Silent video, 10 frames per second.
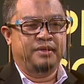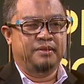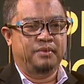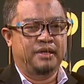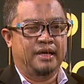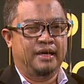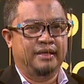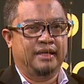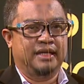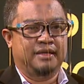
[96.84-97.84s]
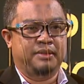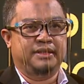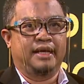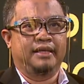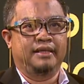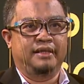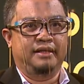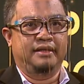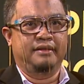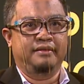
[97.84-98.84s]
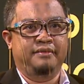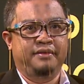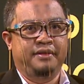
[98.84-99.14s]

Mudah-mudahan dengan kepercayaan ini,